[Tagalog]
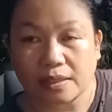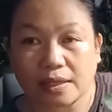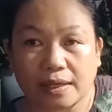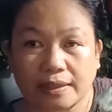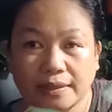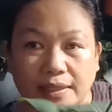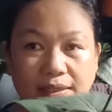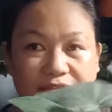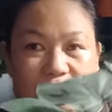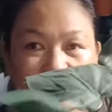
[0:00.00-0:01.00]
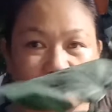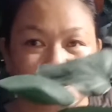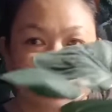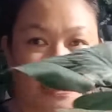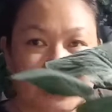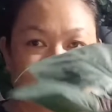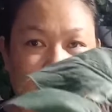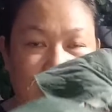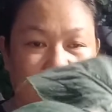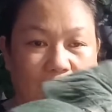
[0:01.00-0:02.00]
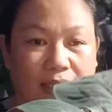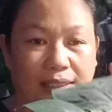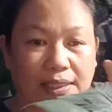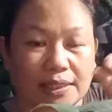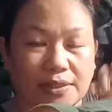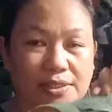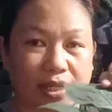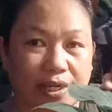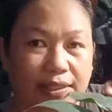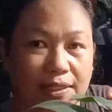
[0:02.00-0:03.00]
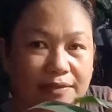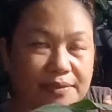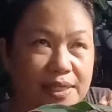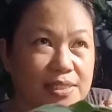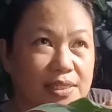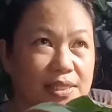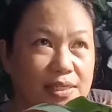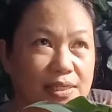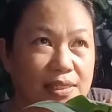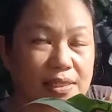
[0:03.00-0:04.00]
heartleaf. Ayan. Ito si heartleaf guys ay